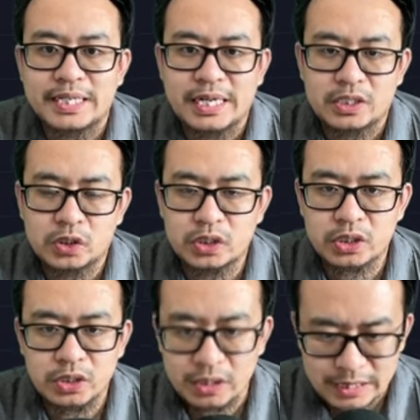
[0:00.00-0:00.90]
也
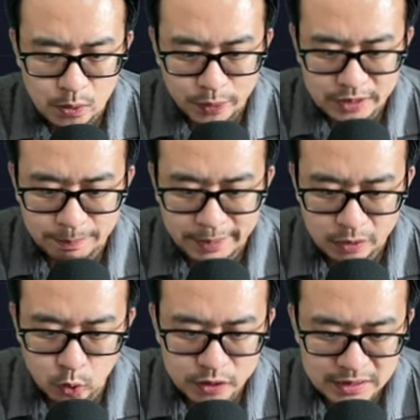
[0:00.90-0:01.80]
是意味着美
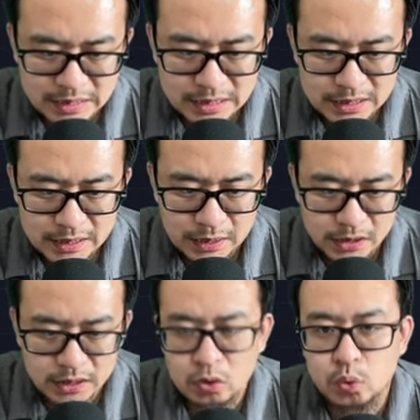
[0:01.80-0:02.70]
国经济呢
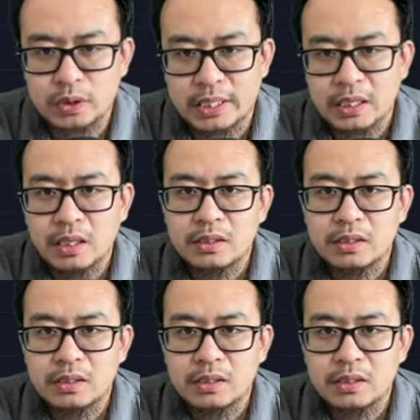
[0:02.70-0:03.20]
即将出现